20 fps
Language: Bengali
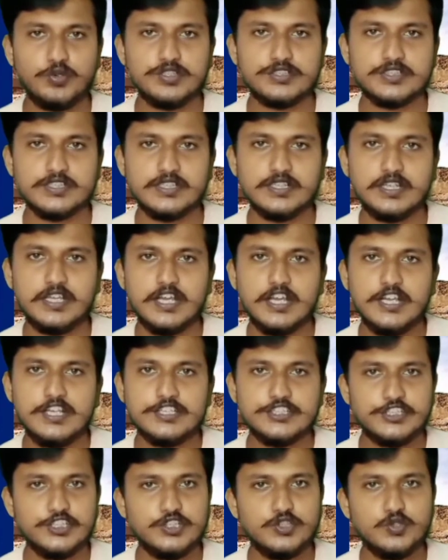রয়েছে
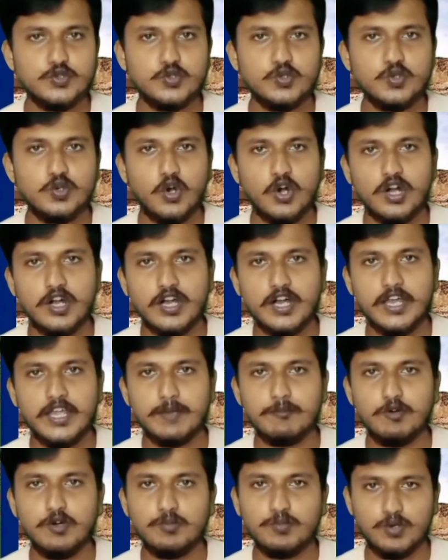সিন্ধু গঙ্গা
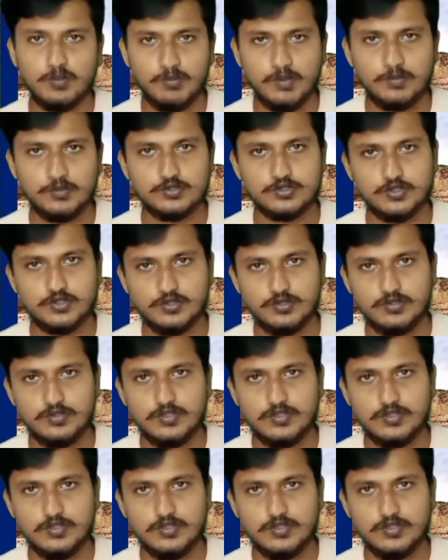এবং ব্রহ্মপুত্র